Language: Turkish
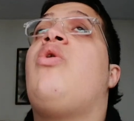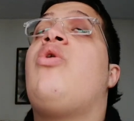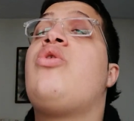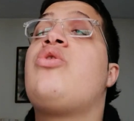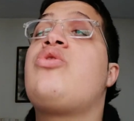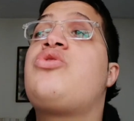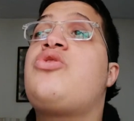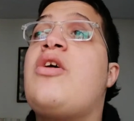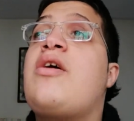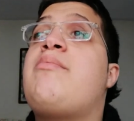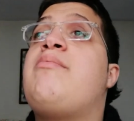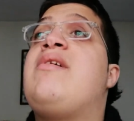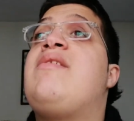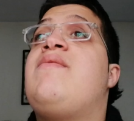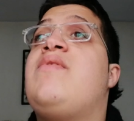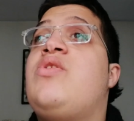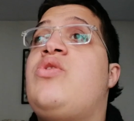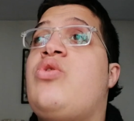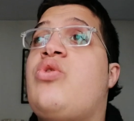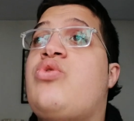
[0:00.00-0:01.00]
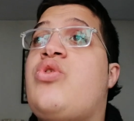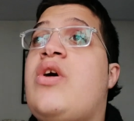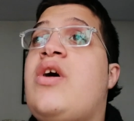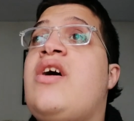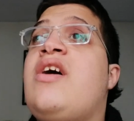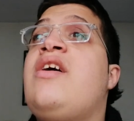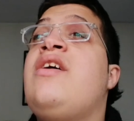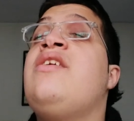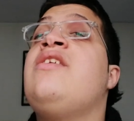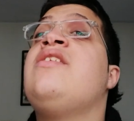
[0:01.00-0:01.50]
ortak bir
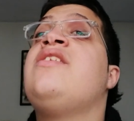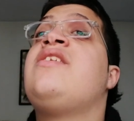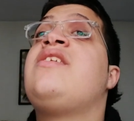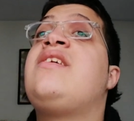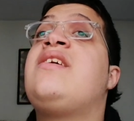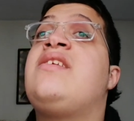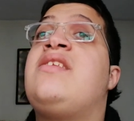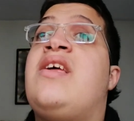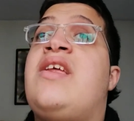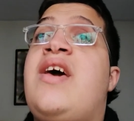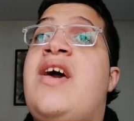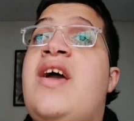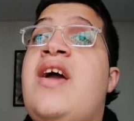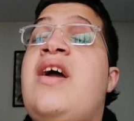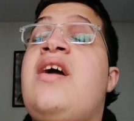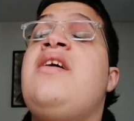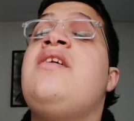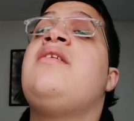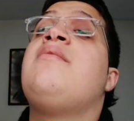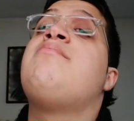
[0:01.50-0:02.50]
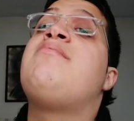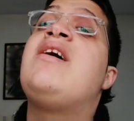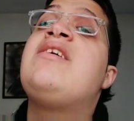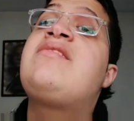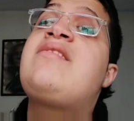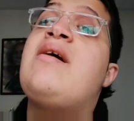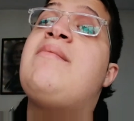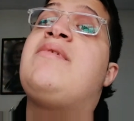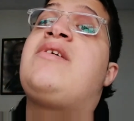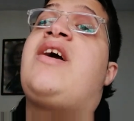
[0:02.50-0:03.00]
videoda sizlere
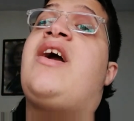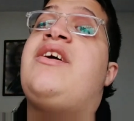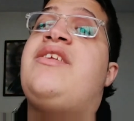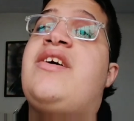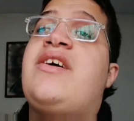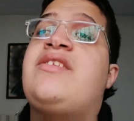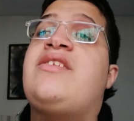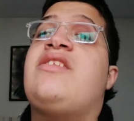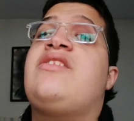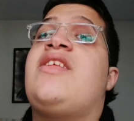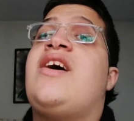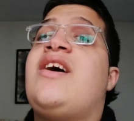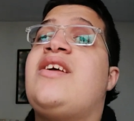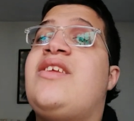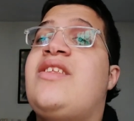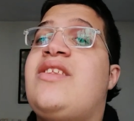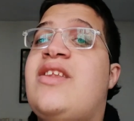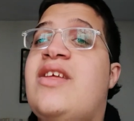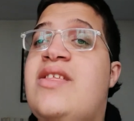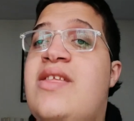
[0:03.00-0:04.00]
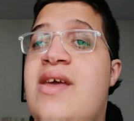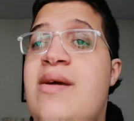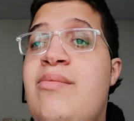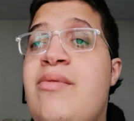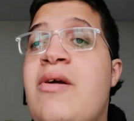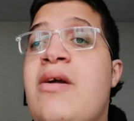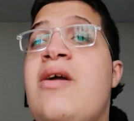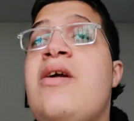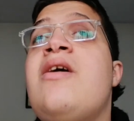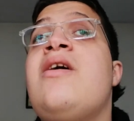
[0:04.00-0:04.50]
başka bir kaynaktan daha
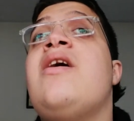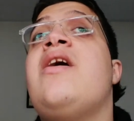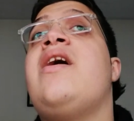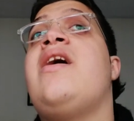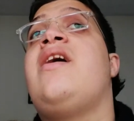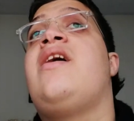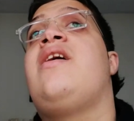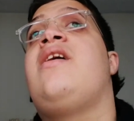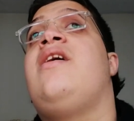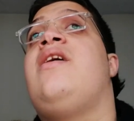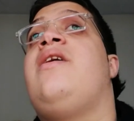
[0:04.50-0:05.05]
dinletip e,